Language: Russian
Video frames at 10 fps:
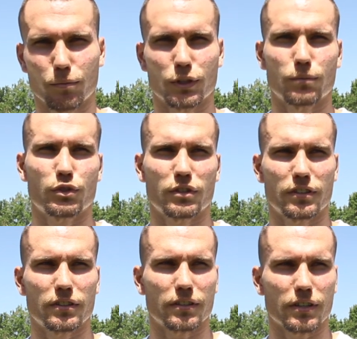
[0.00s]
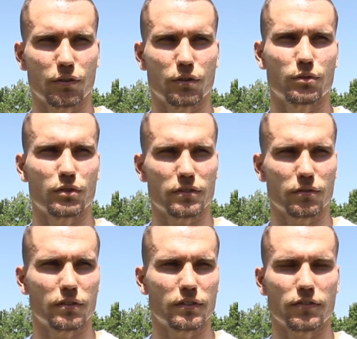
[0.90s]
потому что это какой-то уже
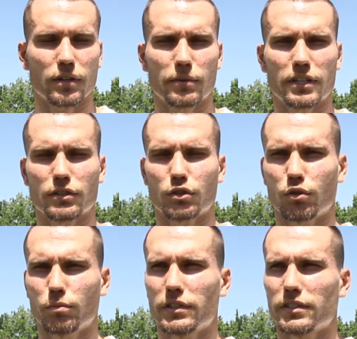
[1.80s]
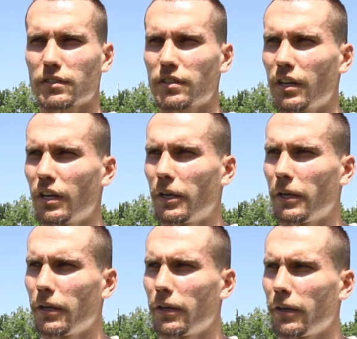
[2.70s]
свой, своеобразный шоу-бизнес.
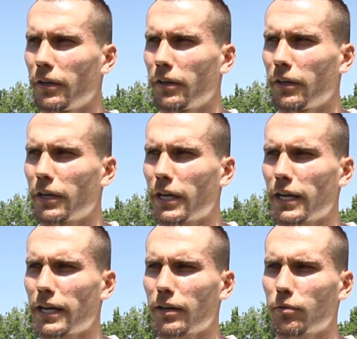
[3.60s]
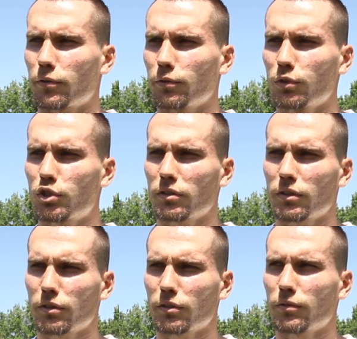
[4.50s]
А
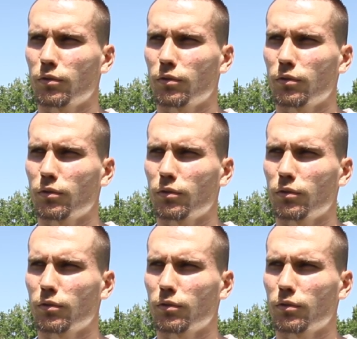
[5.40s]
лучше,